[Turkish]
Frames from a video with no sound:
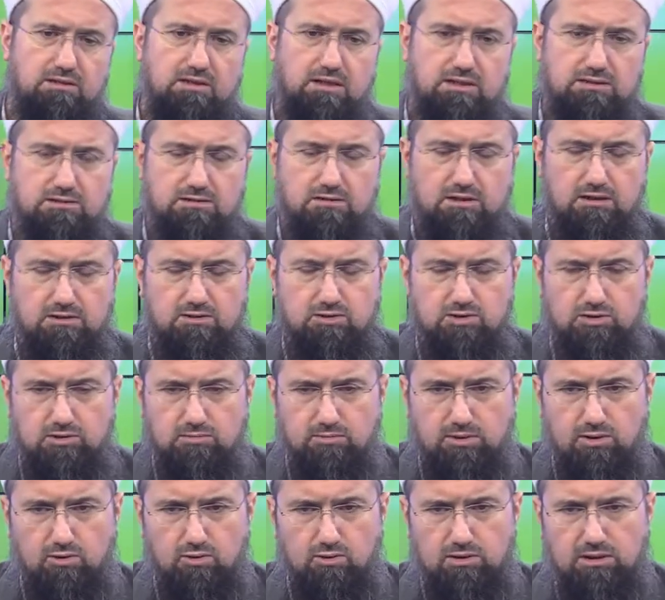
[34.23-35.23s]
gaz
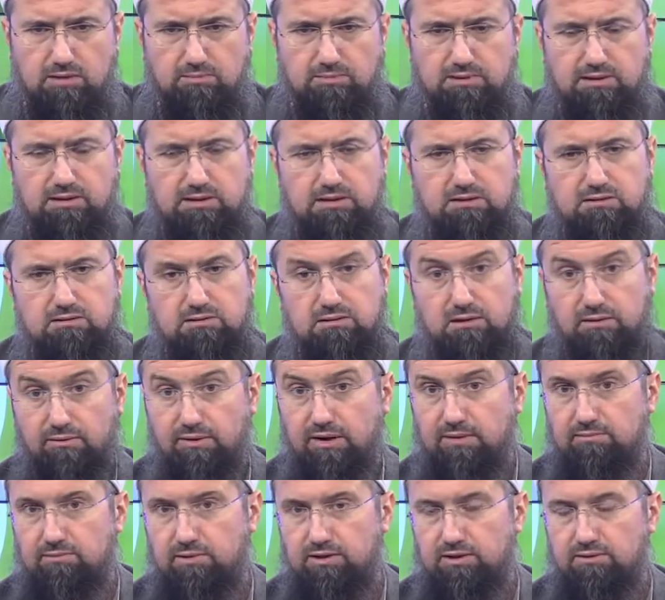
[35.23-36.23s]
kaçırma olabilir,
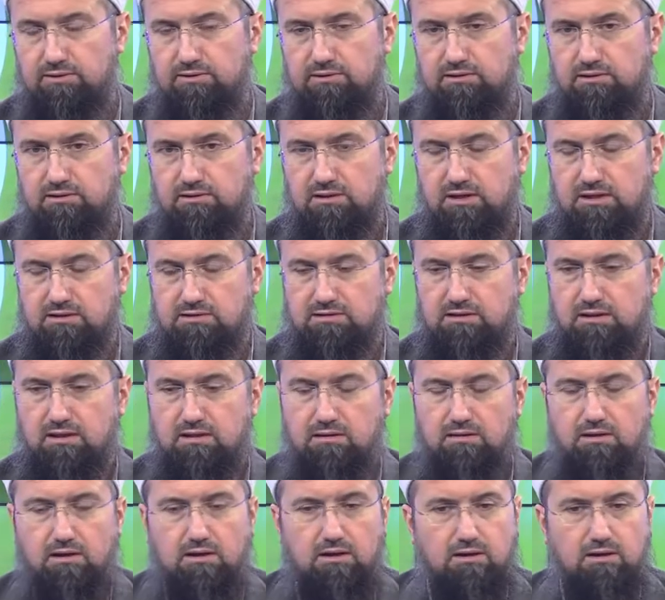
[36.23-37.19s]
devamlılık arzında.